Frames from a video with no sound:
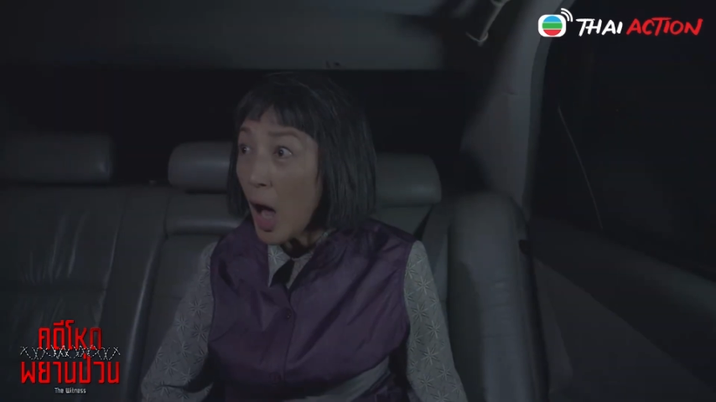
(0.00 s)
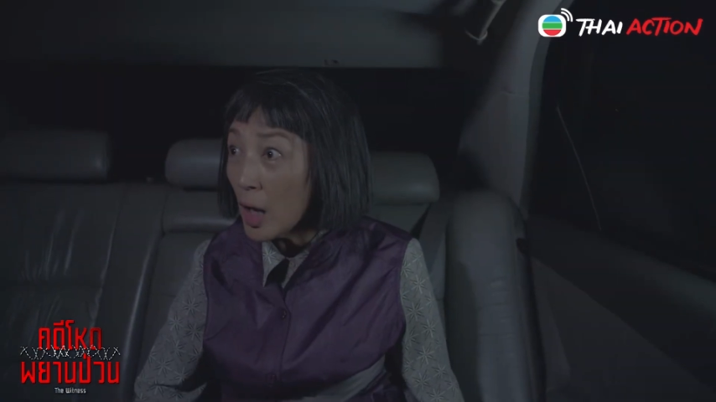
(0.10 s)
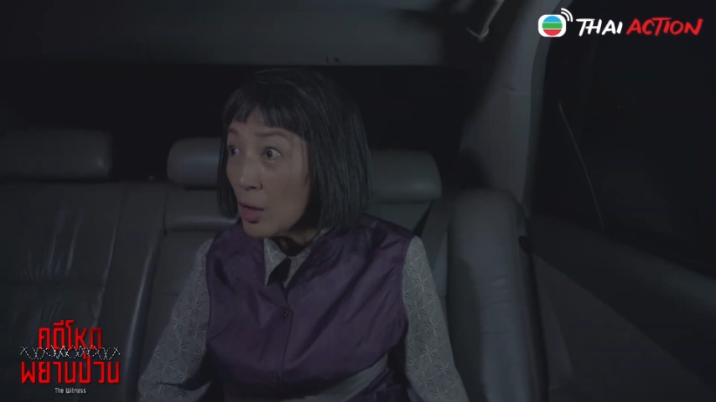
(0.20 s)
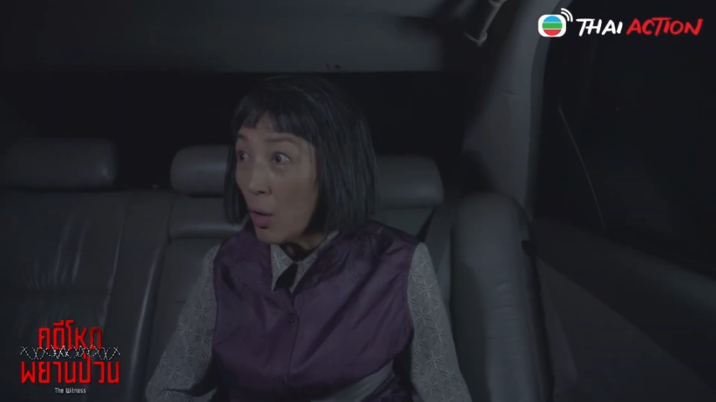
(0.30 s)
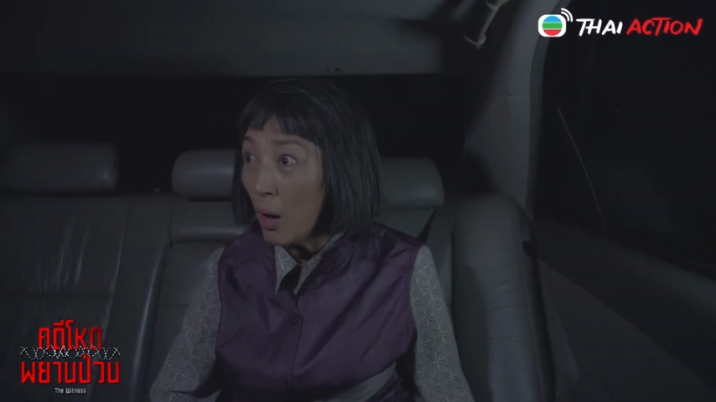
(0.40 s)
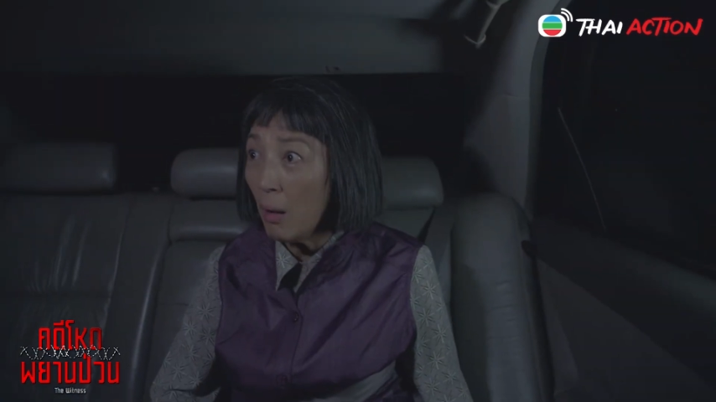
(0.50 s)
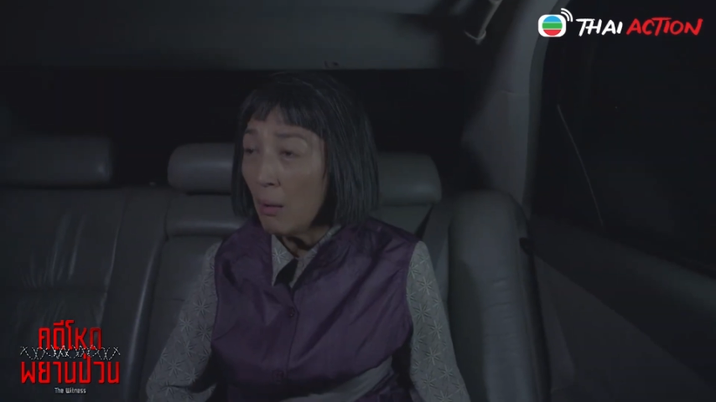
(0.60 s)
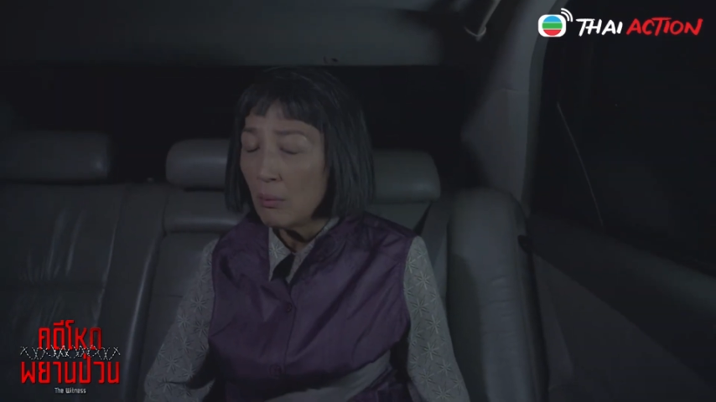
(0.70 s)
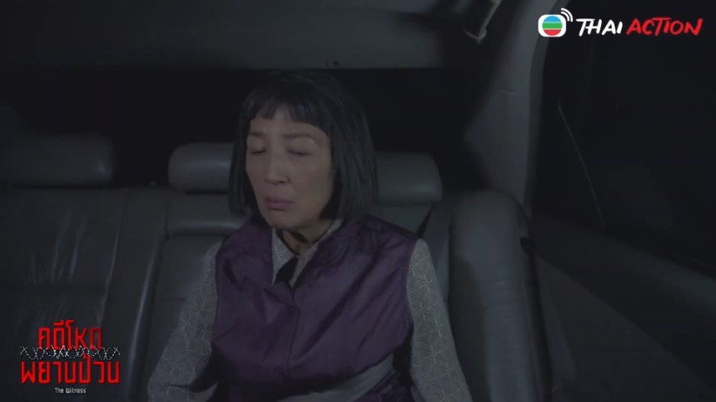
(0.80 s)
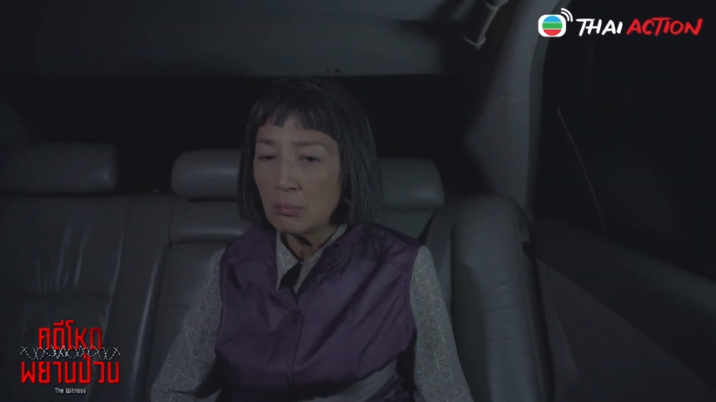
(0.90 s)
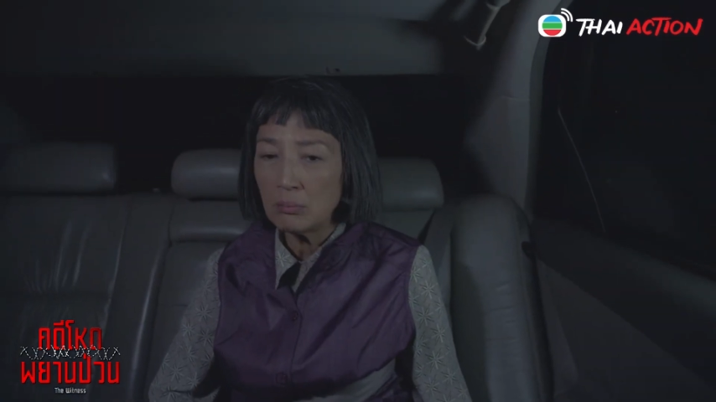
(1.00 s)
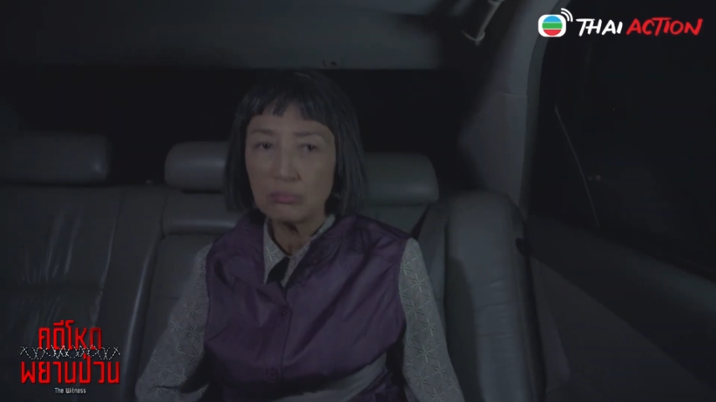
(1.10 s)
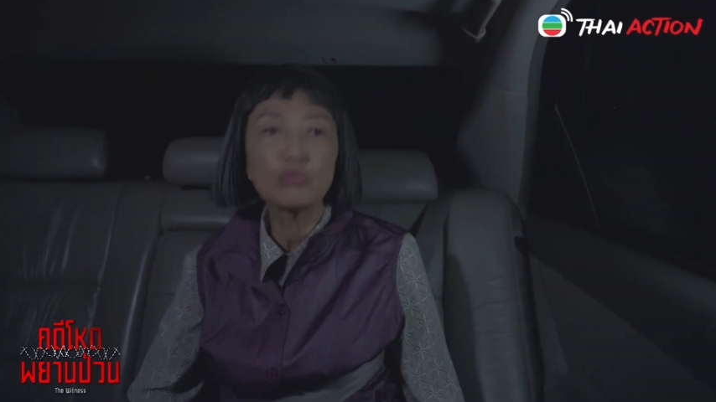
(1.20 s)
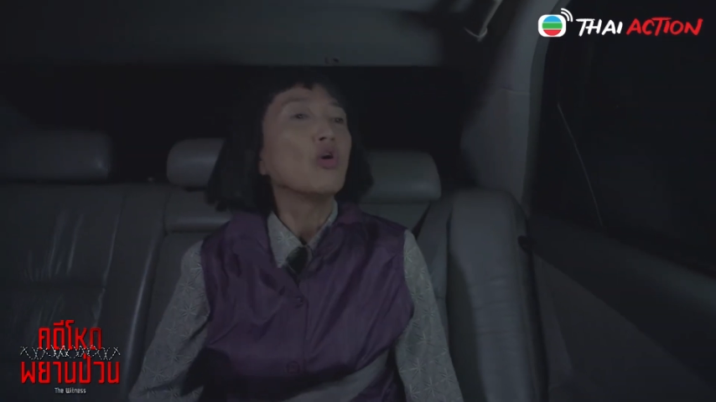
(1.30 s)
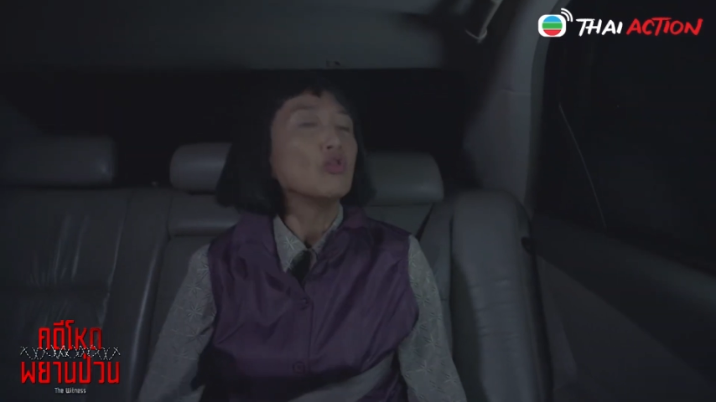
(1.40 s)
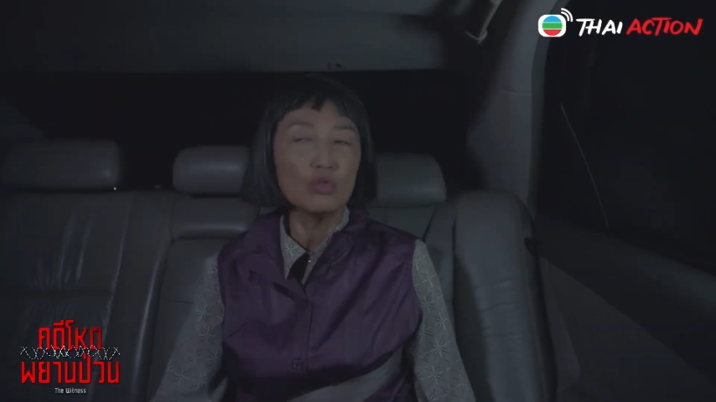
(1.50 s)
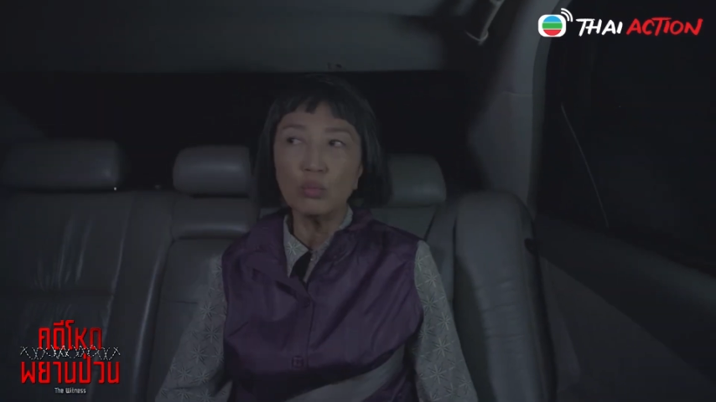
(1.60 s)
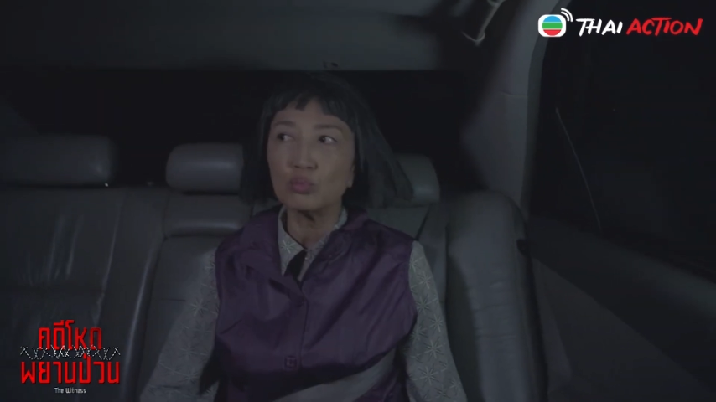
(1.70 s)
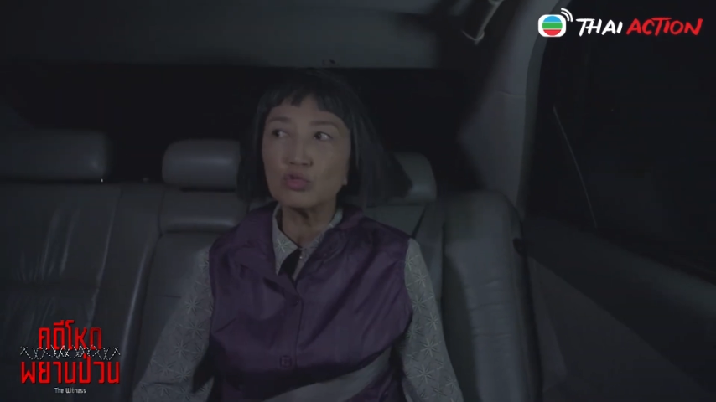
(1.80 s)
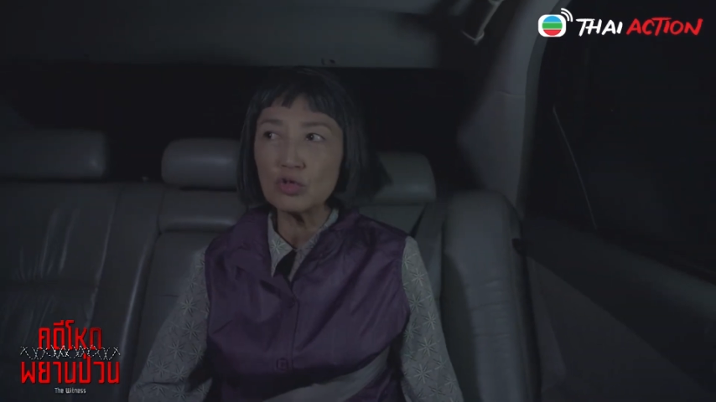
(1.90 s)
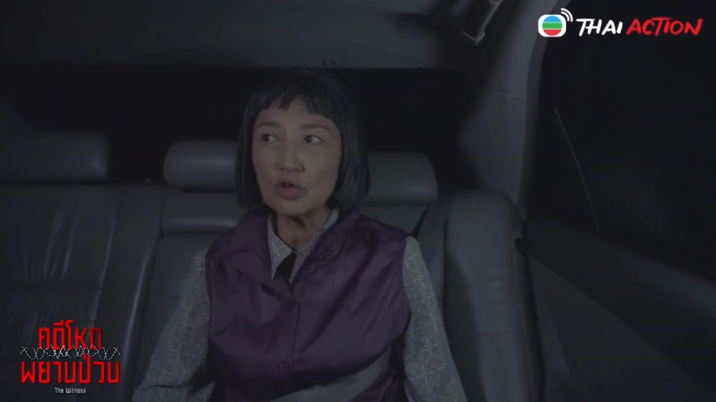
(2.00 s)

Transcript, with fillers: องไทยเขาไม่ชอบ